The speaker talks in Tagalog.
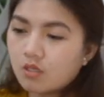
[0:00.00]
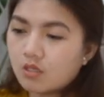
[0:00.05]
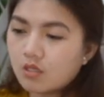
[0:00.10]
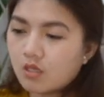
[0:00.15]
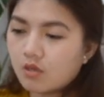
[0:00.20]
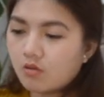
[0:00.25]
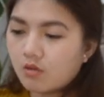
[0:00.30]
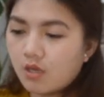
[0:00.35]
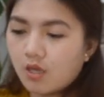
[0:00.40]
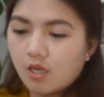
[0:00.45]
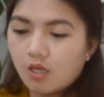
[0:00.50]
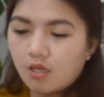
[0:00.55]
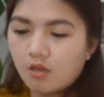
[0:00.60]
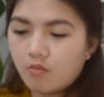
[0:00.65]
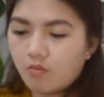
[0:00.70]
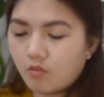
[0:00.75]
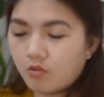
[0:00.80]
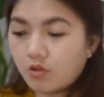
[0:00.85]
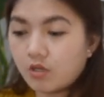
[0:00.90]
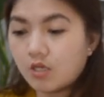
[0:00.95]
Hindi ko lang
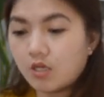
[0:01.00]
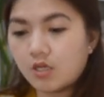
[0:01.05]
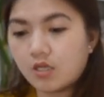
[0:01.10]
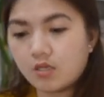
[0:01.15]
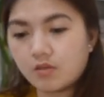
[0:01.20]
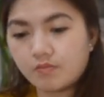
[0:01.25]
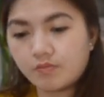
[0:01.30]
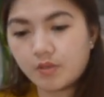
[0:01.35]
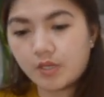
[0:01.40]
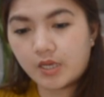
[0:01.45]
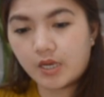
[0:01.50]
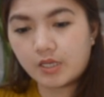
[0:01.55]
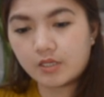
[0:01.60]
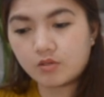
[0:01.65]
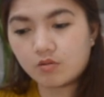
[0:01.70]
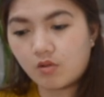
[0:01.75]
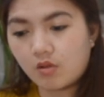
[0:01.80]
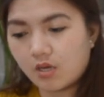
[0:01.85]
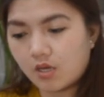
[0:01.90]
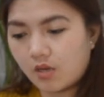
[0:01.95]
alam kung ilang
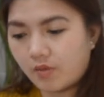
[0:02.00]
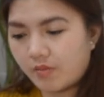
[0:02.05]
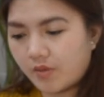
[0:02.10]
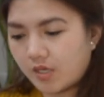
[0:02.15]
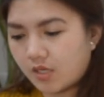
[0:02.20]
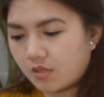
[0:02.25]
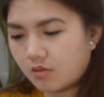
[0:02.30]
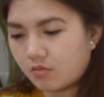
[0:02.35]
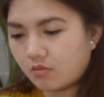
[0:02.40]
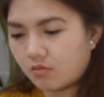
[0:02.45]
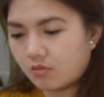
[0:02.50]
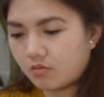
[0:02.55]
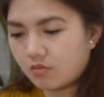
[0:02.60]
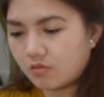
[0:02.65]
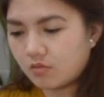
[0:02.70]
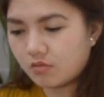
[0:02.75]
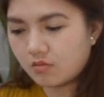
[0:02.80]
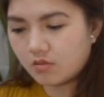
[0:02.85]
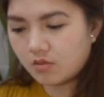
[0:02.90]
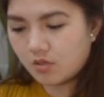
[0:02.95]
piraso ang laman nito.
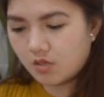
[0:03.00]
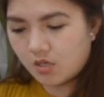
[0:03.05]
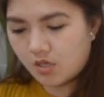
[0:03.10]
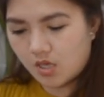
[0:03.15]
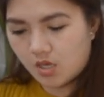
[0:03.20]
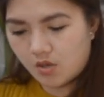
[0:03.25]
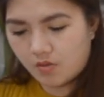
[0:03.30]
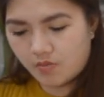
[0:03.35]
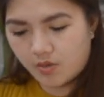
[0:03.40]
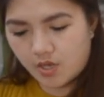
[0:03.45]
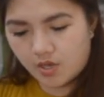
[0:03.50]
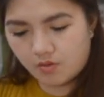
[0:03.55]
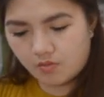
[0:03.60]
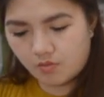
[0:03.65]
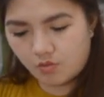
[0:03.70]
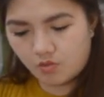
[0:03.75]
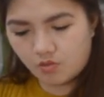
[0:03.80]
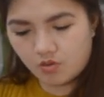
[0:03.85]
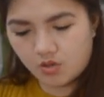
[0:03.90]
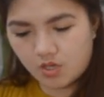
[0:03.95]
Pero
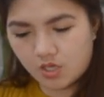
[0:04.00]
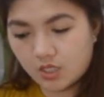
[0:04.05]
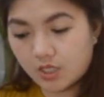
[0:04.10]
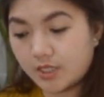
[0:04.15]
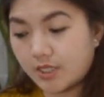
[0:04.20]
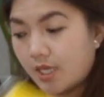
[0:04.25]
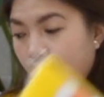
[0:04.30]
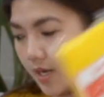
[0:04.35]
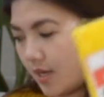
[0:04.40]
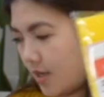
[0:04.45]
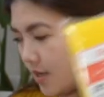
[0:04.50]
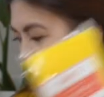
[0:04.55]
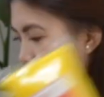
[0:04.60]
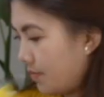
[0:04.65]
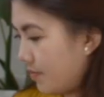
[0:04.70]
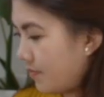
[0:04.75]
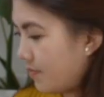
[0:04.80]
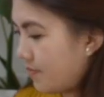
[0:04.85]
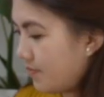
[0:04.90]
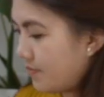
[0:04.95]
mukhang isa lang.